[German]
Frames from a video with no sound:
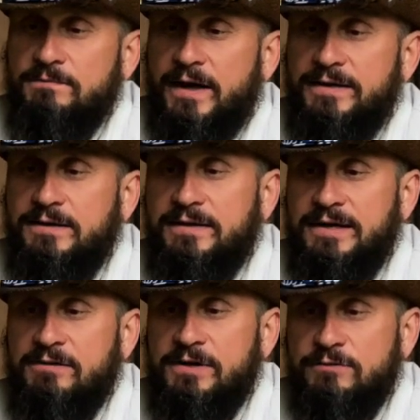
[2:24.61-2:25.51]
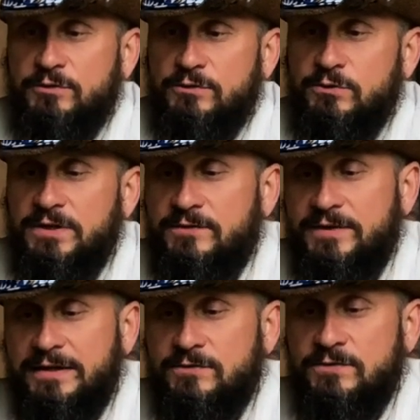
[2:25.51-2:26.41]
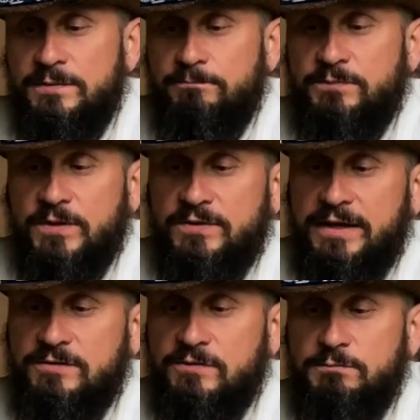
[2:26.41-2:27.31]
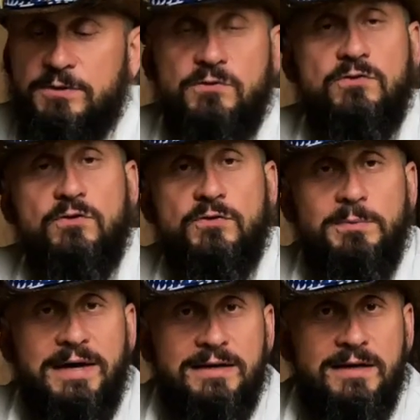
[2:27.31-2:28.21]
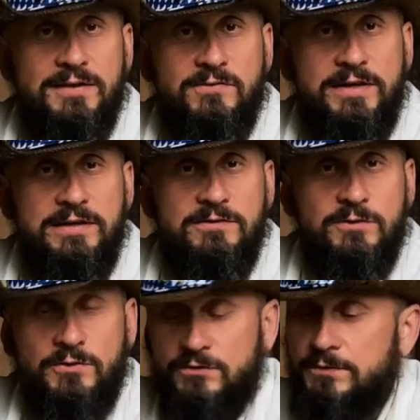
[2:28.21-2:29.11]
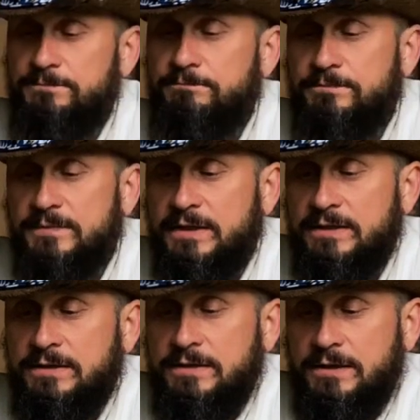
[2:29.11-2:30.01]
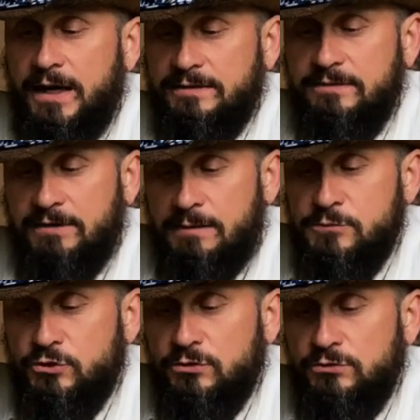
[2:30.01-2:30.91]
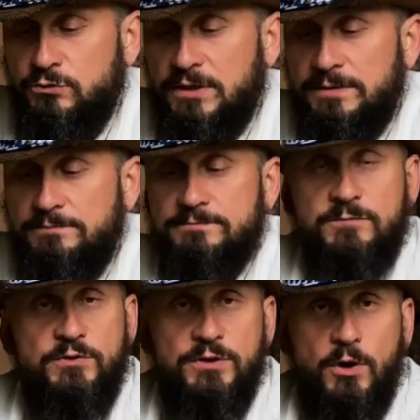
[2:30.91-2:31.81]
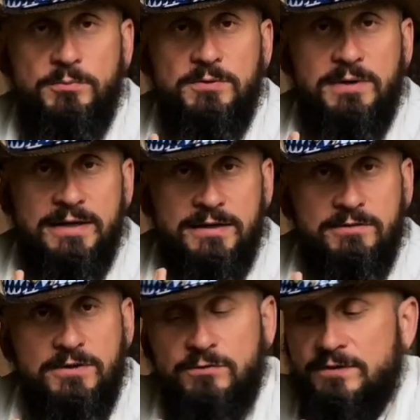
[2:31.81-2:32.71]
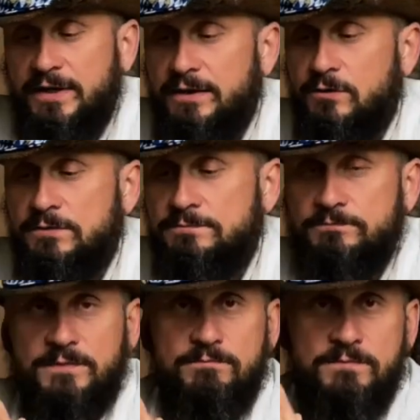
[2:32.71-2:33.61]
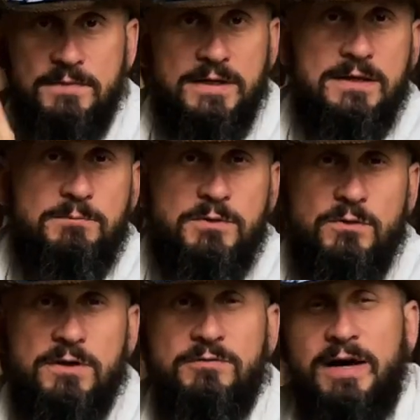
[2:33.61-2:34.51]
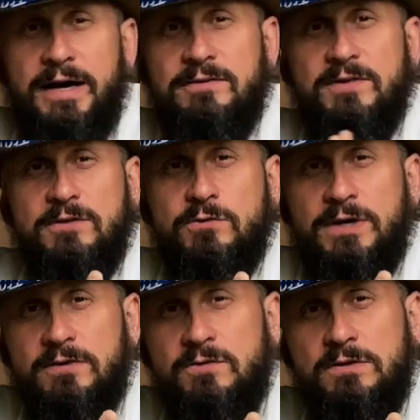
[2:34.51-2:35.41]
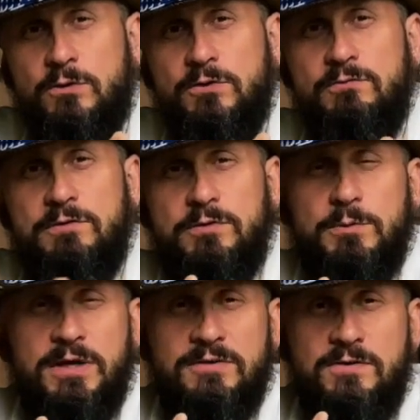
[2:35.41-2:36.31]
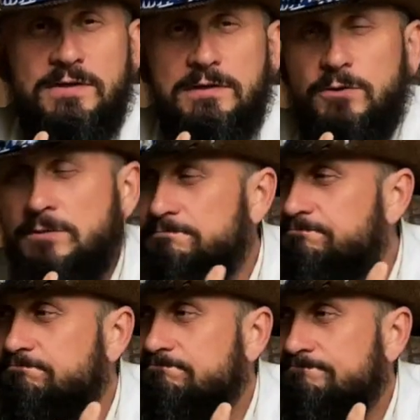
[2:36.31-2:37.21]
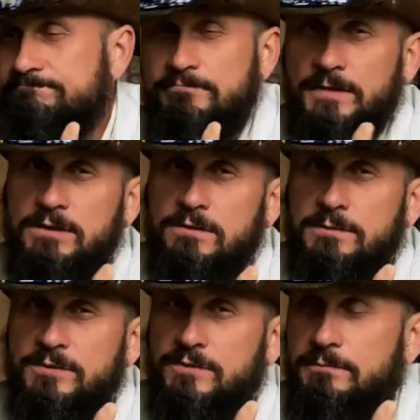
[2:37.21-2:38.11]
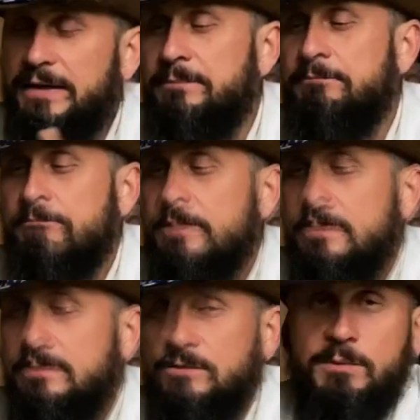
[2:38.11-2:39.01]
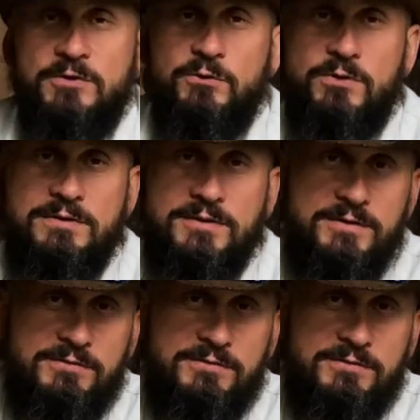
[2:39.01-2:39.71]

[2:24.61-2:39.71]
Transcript: einen R-Wert von 106, das heißt bis zu 2 Grad Celsius. Hat eine Wabenstruktur für eine optimale Gewichtsverteilung. Ich bin ungefähr 1,86 groß, wie 85 Kilo oder ein bisschen mehr. Nur mal so, dass ihr